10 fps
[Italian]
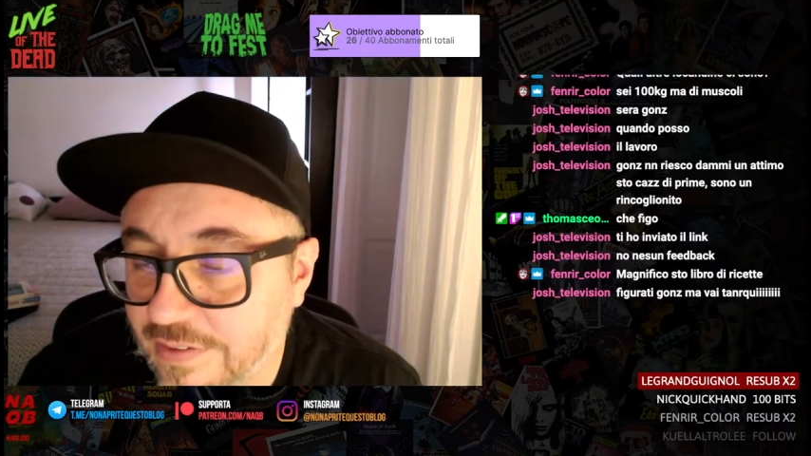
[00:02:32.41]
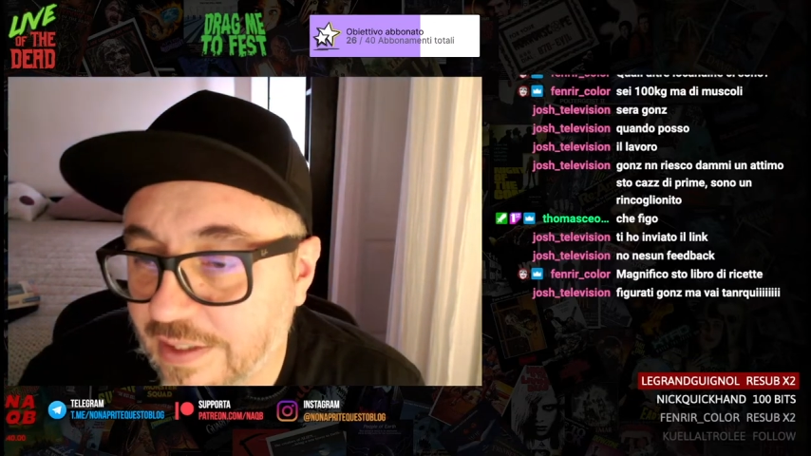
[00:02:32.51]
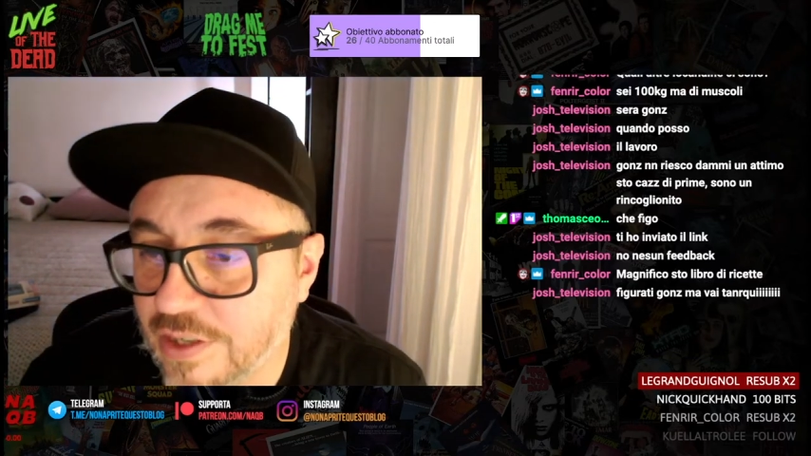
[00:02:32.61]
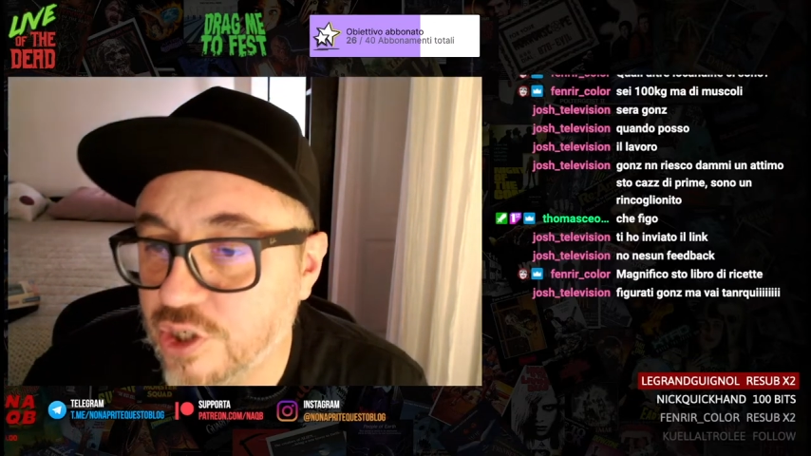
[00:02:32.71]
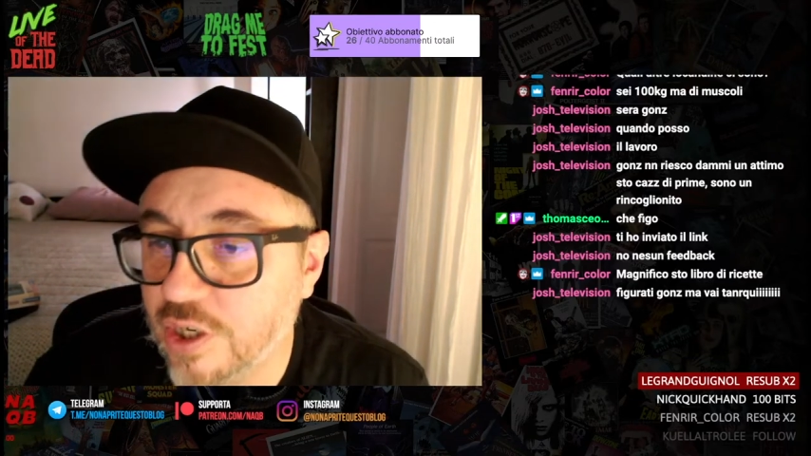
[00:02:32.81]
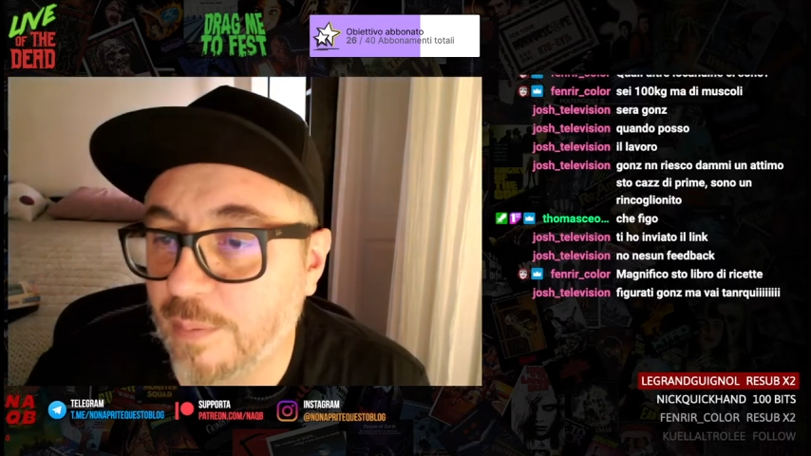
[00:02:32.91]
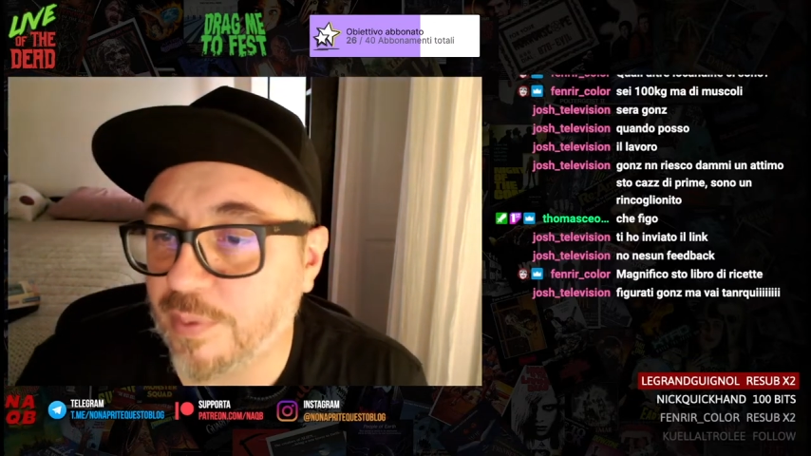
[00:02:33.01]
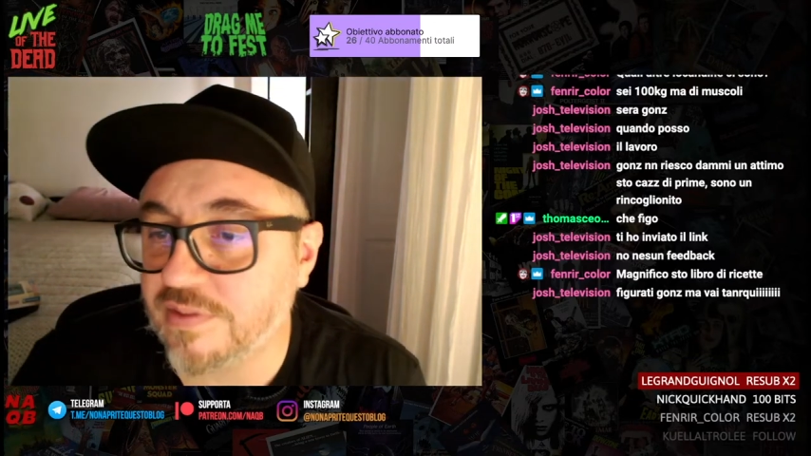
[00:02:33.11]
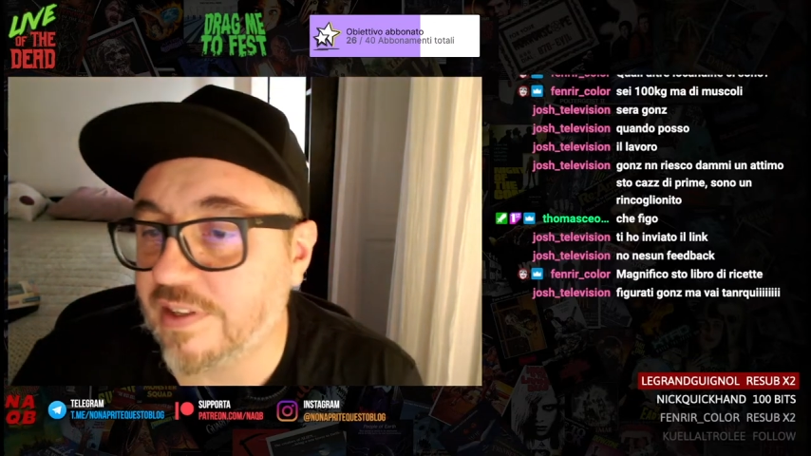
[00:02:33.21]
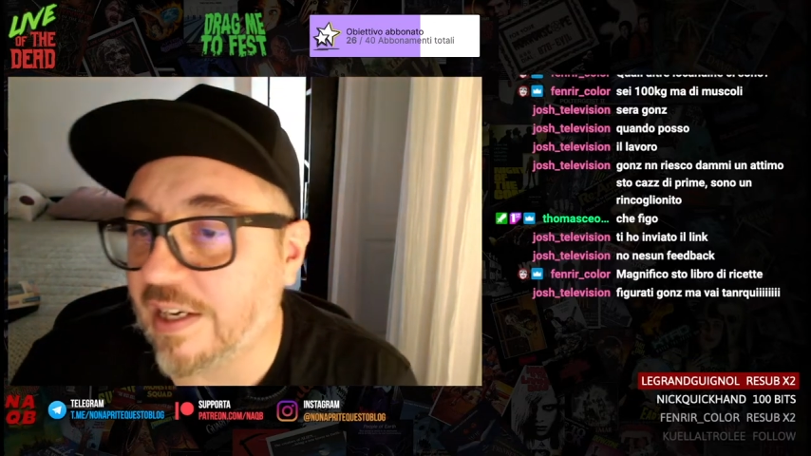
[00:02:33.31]
della scena
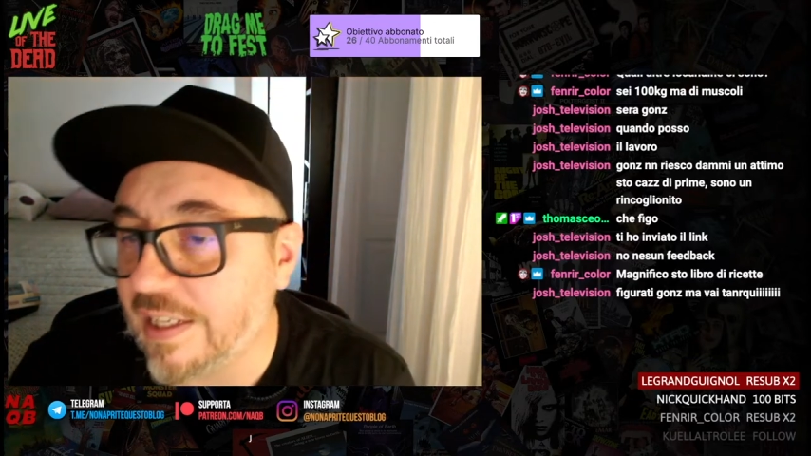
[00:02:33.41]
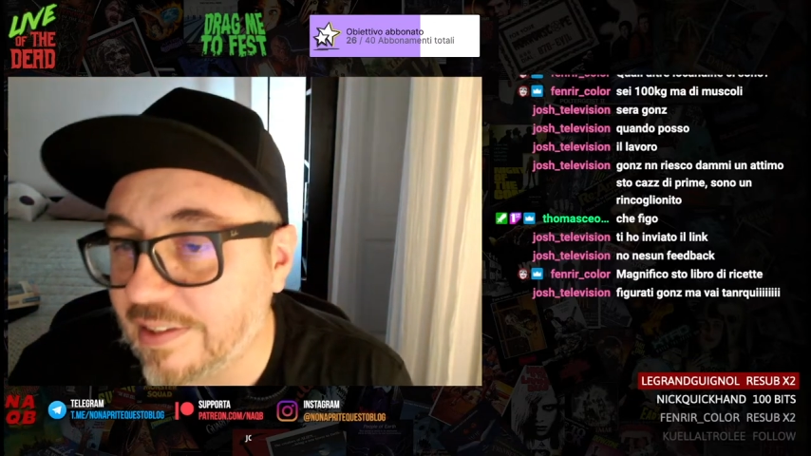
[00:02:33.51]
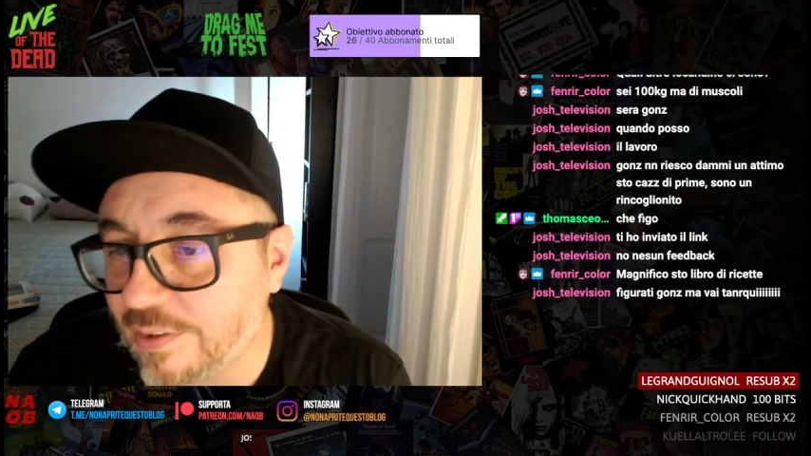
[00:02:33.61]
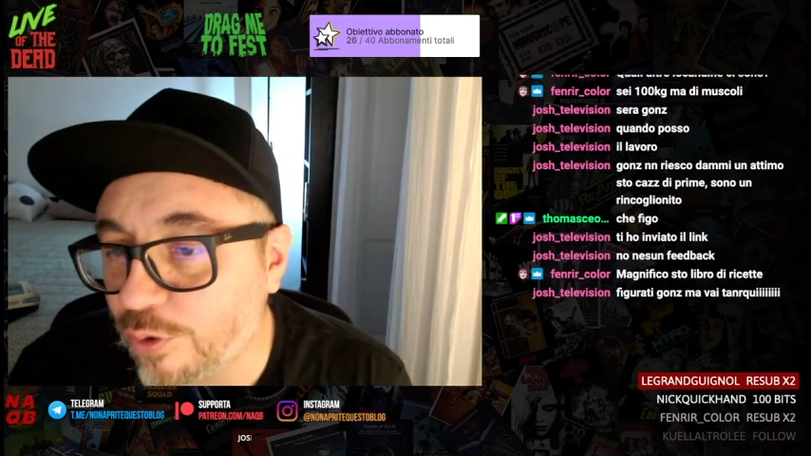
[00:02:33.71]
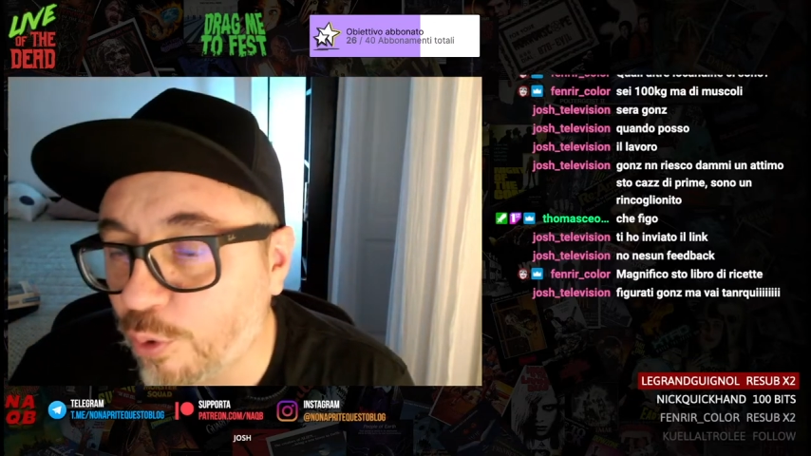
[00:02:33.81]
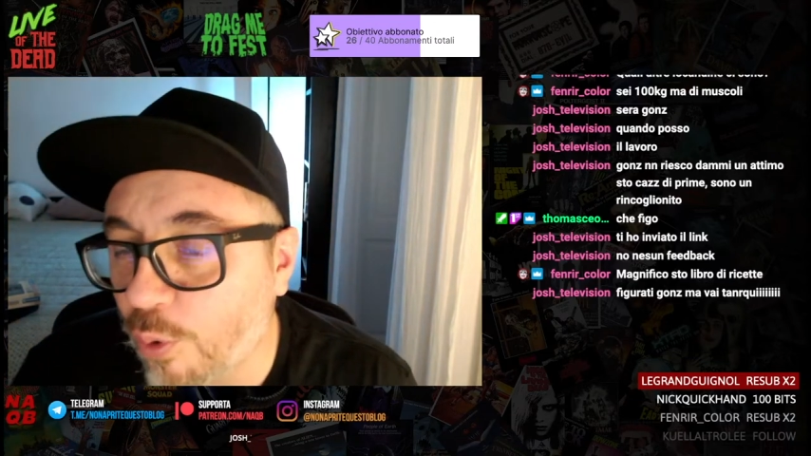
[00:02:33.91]
post credit o